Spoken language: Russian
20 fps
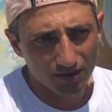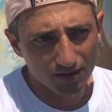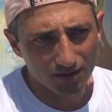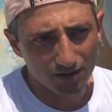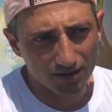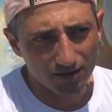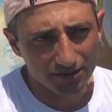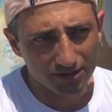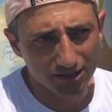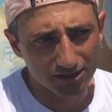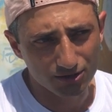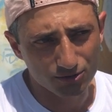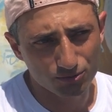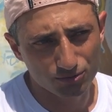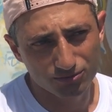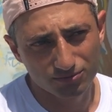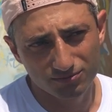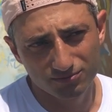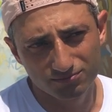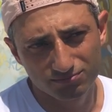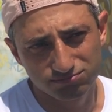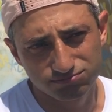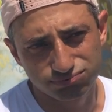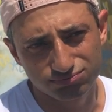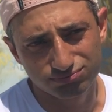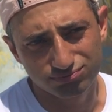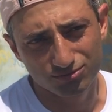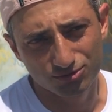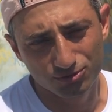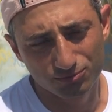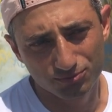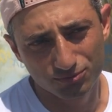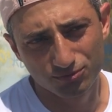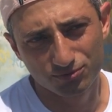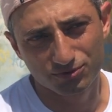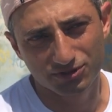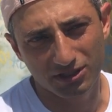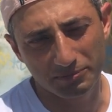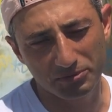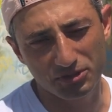э, я такой
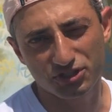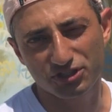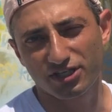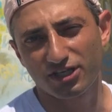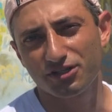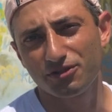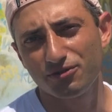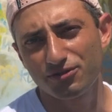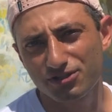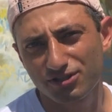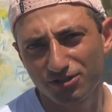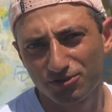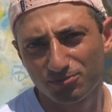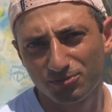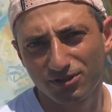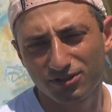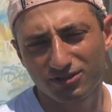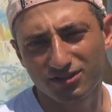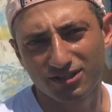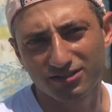ну, скептически отнесся, думал,